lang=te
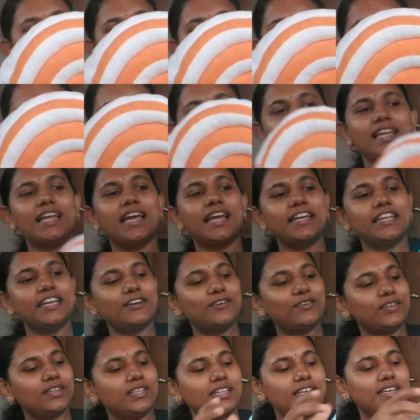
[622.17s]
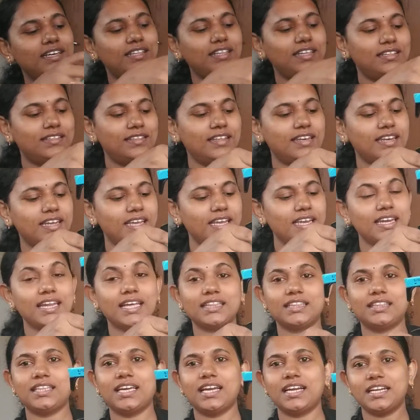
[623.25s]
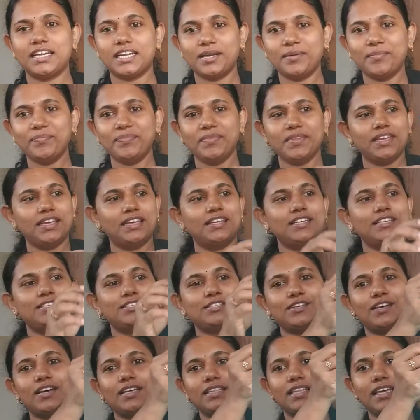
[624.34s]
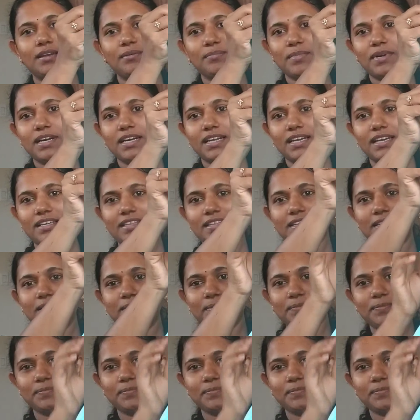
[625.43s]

స్నేల్ ఐడియా ఉంటుంది కదా అందరికీ నత్ అంటాం సో అది అనమాట ఇది